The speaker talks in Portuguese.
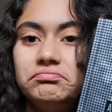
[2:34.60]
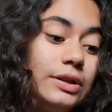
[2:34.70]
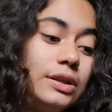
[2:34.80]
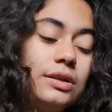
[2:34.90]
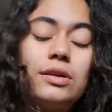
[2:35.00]

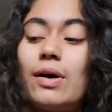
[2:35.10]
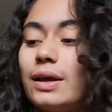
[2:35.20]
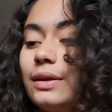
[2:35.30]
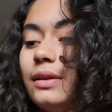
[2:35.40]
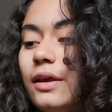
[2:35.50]
Então
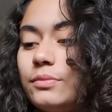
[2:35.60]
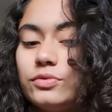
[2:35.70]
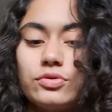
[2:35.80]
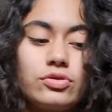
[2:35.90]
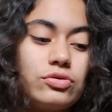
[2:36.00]
aqui
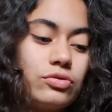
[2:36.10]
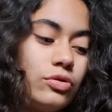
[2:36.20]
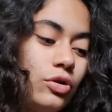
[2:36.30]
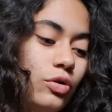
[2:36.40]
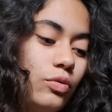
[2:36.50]
temos
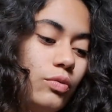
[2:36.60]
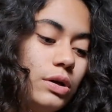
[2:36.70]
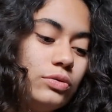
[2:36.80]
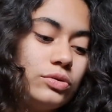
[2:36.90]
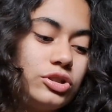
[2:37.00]

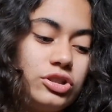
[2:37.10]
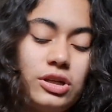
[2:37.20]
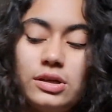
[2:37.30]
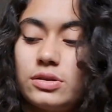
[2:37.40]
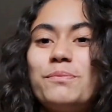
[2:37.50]
uma, duas,
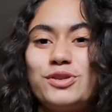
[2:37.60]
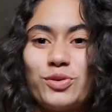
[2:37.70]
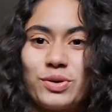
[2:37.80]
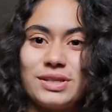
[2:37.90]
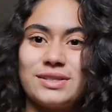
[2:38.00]
três
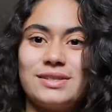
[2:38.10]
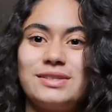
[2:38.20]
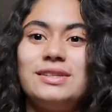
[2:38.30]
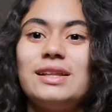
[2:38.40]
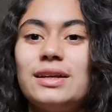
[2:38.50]

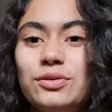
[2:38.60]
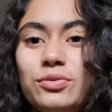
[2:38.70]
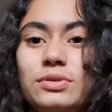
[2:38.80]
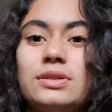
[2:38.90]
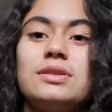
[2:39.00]
opções de
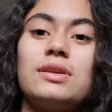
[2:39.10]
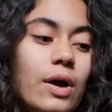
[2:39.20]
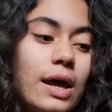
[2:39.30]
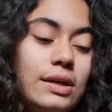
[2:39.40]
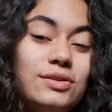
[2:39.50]

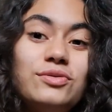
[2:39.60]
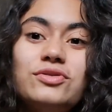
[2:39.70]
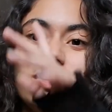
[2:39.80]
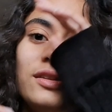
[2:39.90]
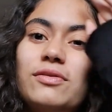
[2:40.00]
leituras. É isso.
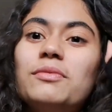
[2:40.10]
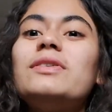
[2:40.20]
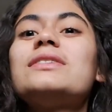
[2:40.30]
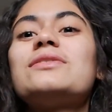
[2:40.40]
Gente, vamos fazer o